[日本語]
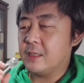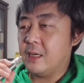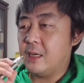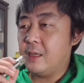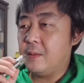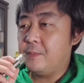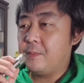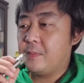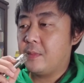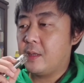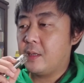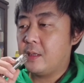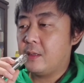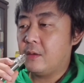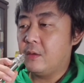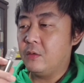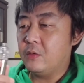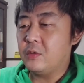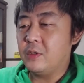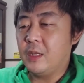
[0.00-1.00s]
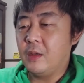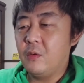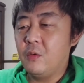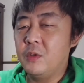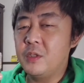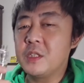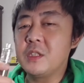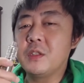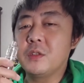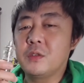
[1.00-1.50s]
か本当ね、美
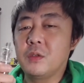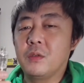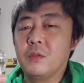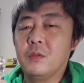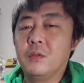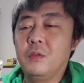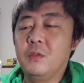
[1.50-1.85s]
味しいんですよ。